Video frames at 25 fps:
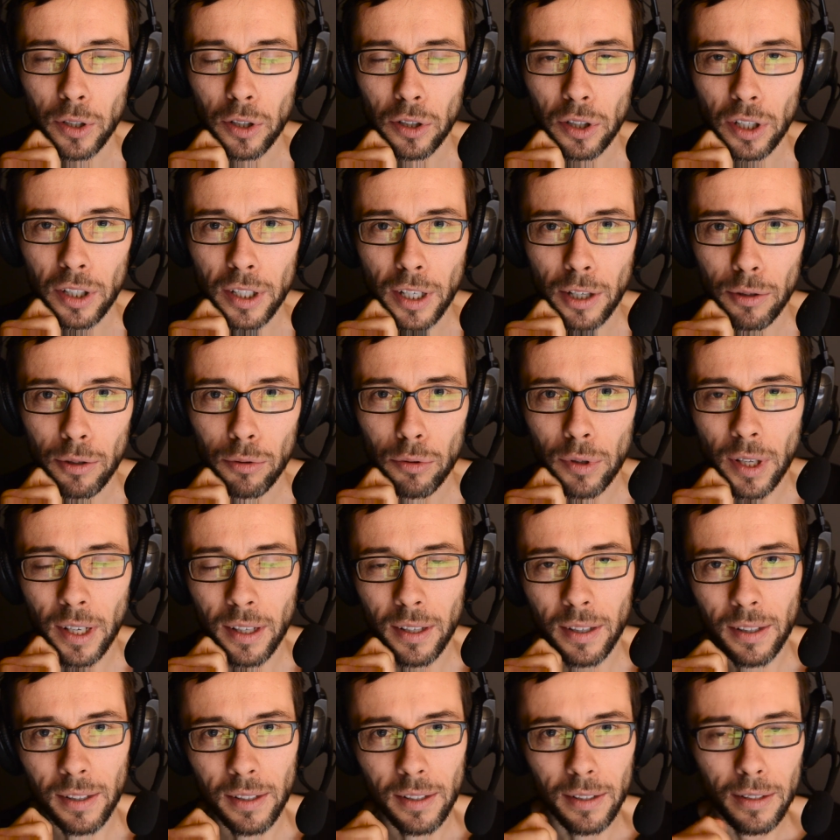troszeczkę
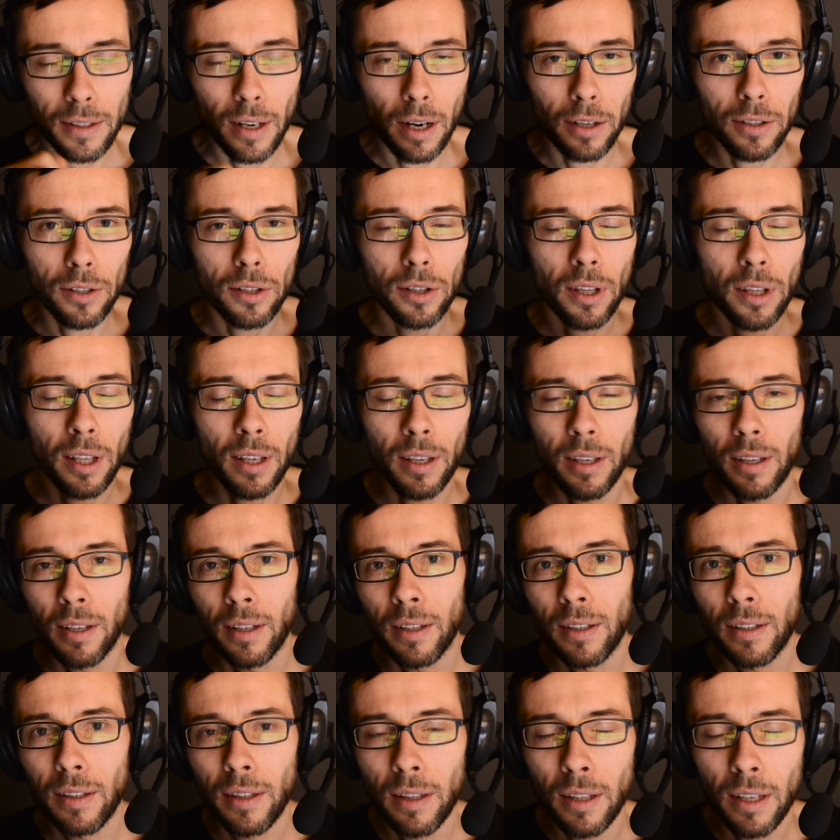tutaj zdradzić
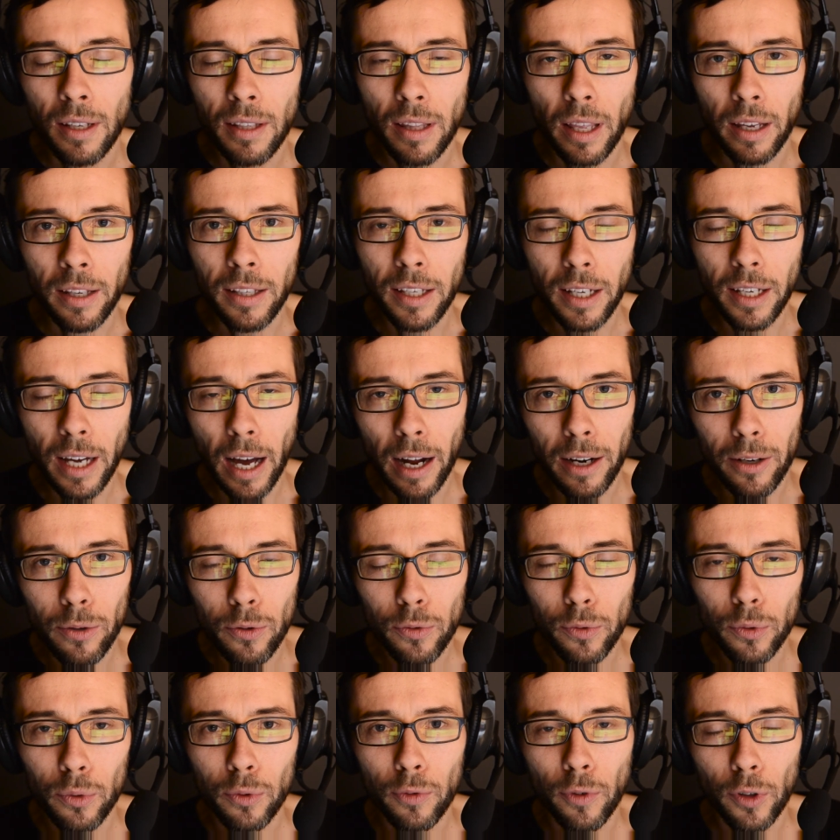tej, e, tych
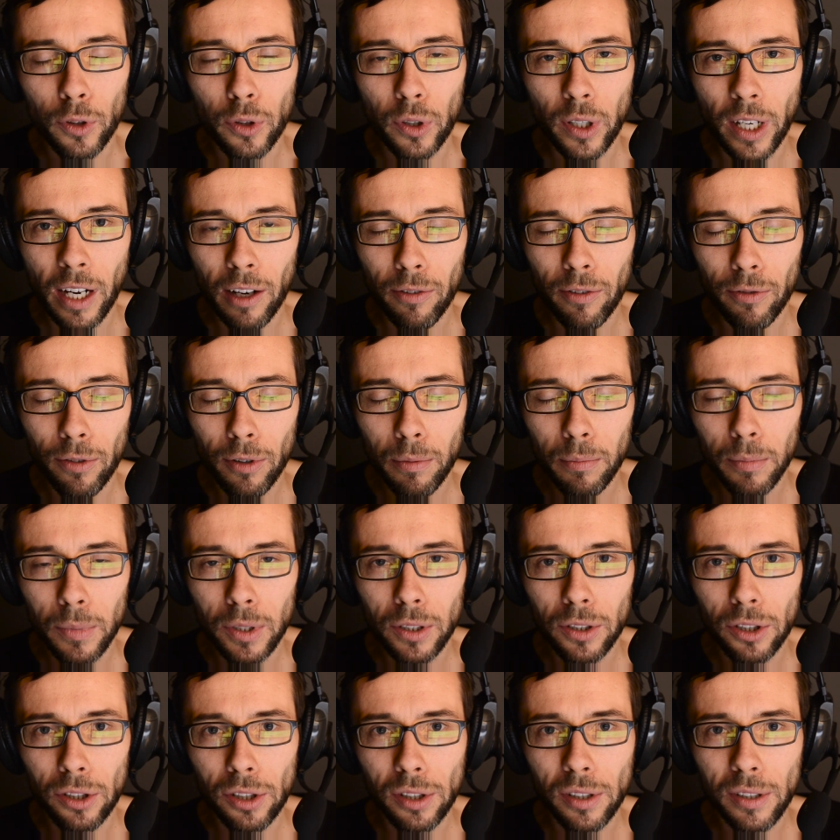technikaliów tu fotografom,
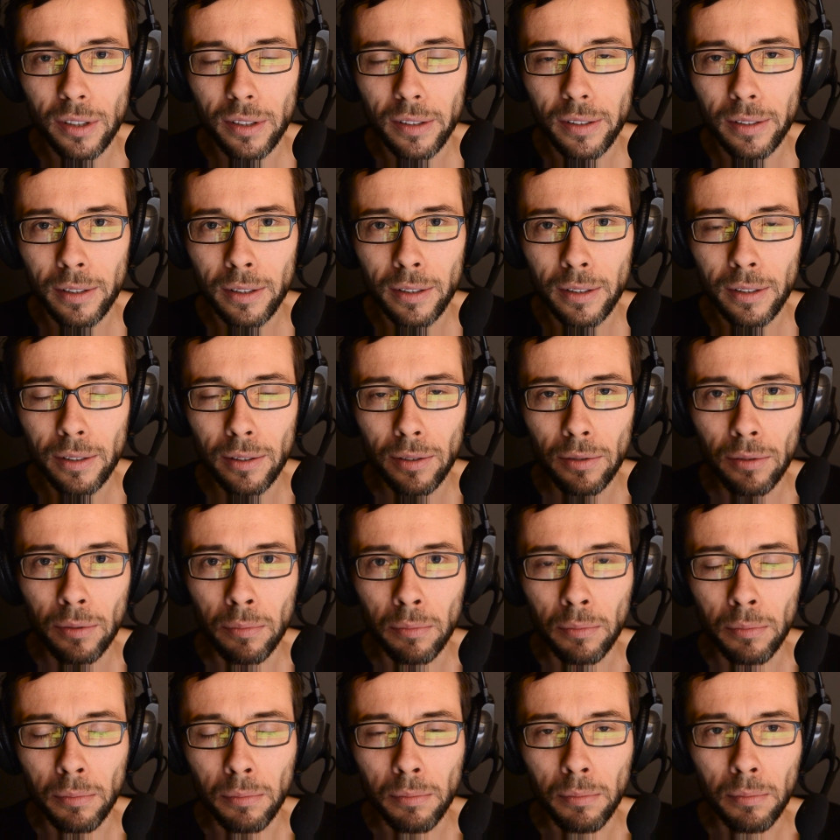czy...
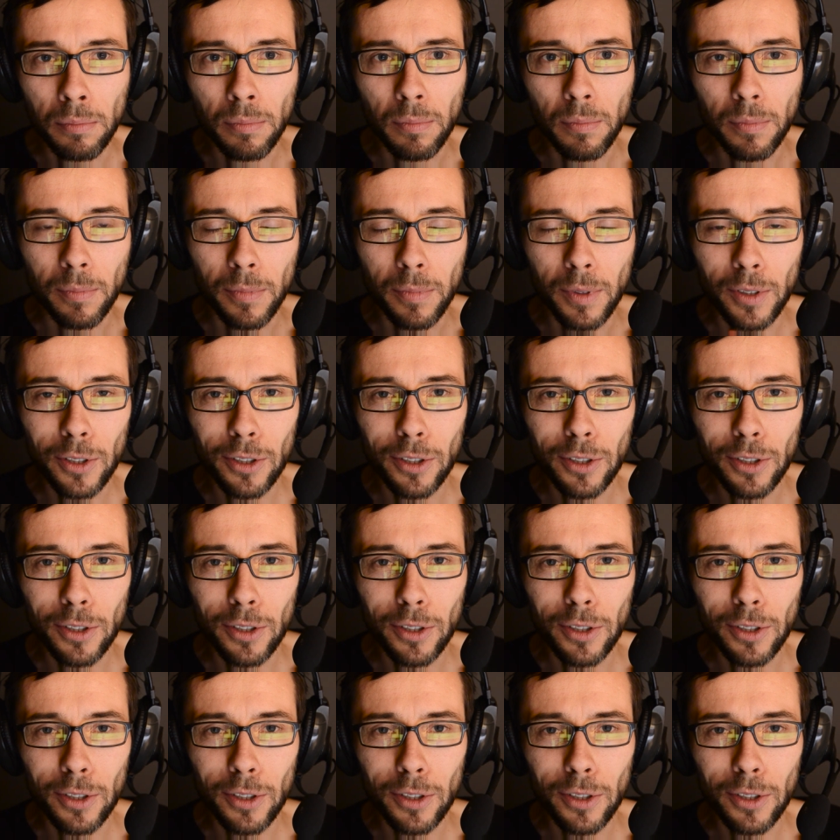Mhm, możemy.